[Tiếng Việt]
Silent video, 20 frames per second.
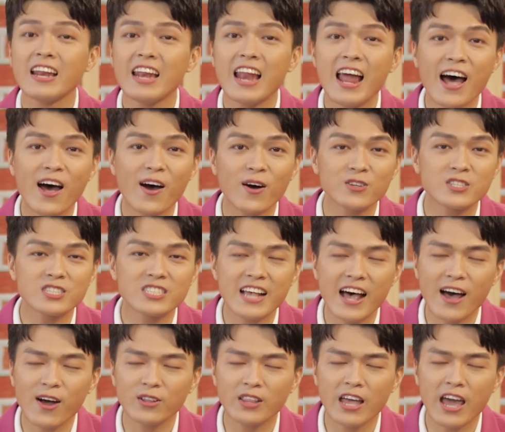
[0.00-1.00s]
lao
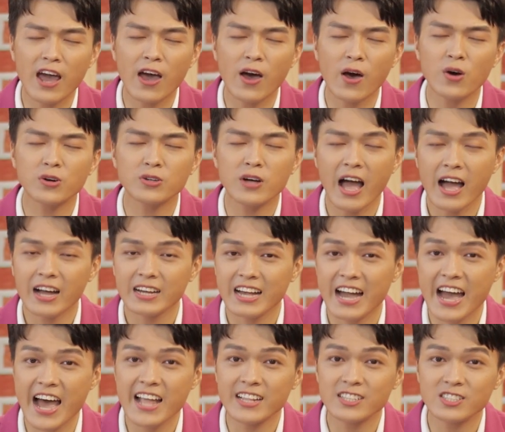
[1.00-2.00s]
sao theo
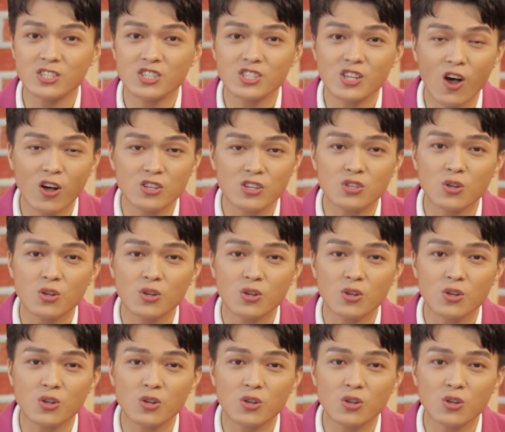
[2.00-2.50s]
ngàn gió